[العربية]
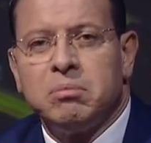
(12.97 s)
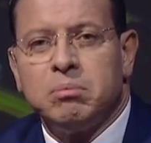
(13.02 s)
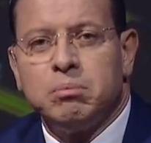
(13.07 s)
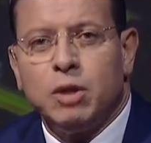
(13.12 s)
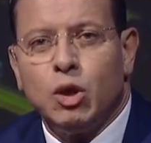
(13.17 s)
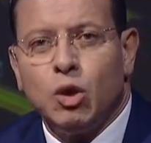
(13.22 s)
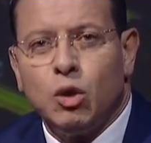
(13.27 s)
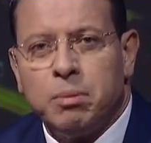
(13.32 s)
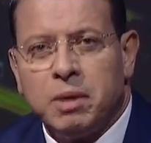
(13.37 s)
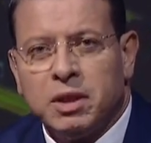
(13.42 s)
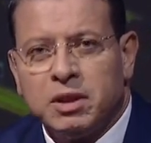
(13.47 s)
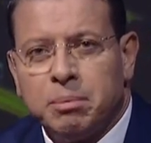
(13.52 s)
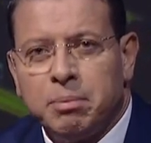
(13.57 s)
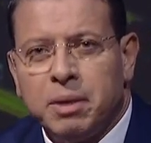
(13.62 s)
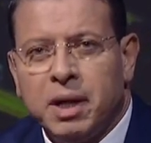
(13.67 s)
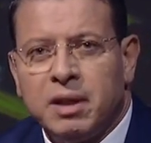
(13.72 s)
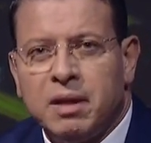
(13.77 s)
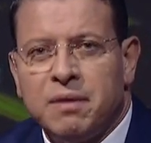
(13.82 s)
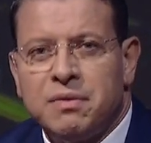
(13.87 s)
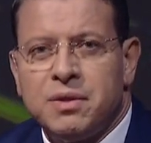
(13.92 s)
منهم
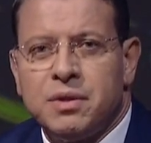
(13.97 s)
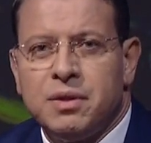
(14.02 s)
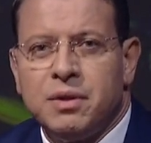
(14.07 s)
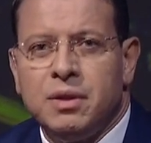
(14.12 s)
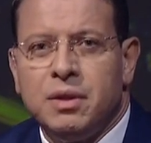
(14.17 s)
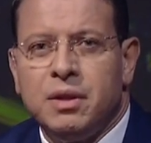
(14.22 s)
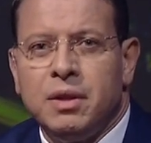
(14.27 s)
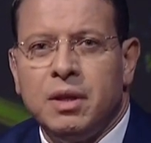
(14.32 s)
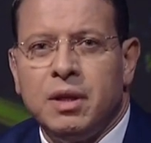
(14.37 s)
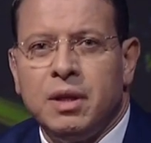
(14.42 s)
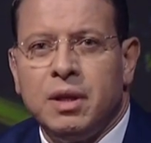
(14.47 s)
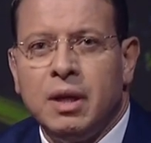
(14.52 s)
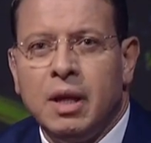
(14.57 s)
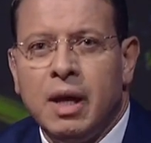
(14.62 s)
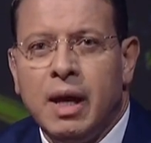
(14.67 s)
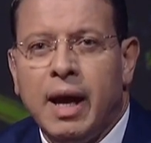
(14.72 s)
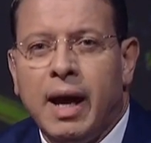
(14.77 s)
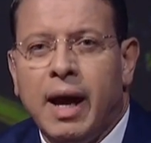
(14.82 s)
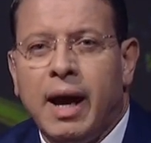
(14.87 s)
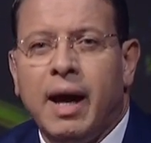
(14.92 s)
أطباء نفسيين
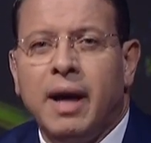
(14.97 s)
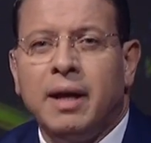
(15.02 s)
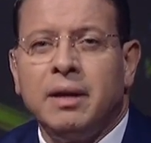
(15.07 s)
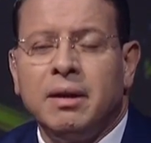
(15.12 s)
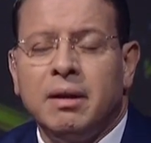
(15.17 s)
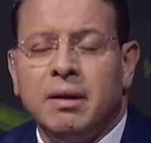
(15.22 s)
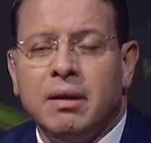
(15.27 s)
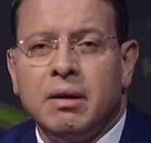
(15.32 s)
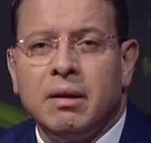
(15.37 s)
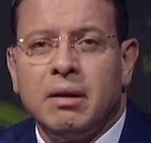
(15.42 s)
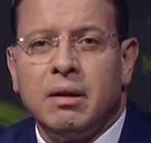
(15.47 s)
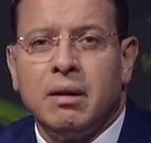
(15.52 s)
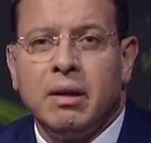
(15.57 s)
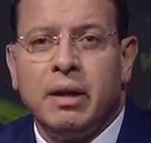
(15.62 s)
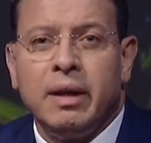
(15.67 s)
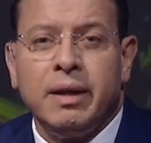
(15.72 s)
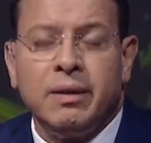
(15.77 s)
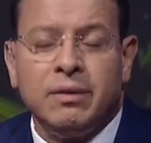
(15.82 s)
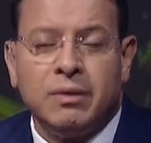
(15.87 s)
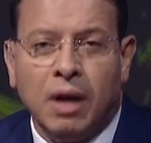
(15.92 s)
عن
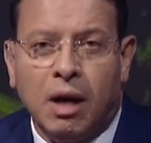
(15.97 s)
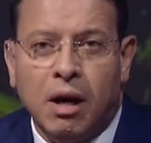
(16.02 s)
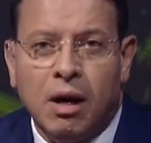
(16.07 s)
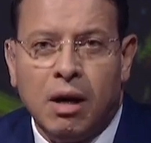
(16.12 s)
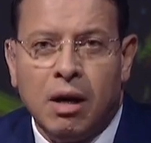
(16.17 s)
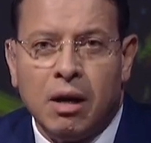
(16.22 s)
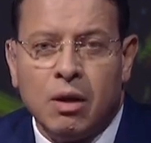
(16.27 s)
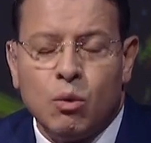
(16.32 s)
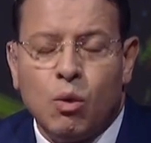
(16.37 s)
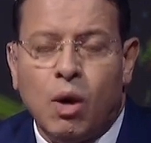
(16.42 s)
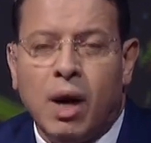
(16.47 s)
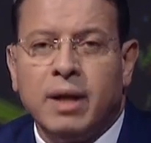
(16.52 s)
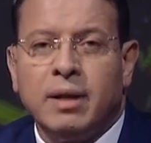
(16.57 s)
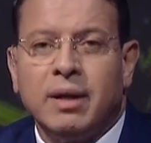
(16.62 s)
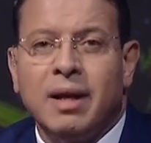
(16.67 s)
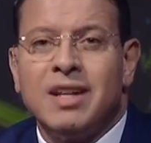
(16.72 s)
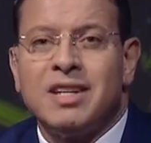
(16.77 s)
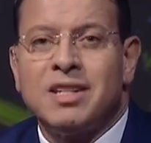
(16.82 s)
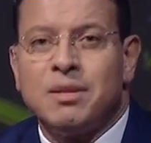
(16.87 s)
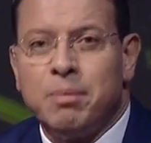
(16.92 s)
الانتحار وعن
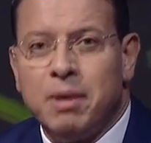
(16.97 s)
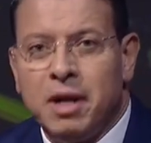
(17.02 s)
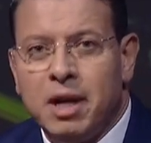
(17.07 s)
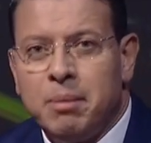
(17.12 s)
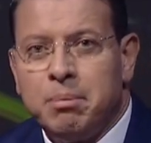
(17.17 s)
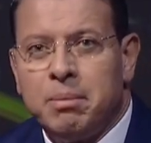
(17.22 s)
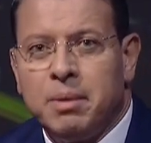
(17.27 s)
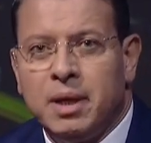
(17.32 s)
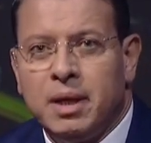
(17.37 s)
أسباب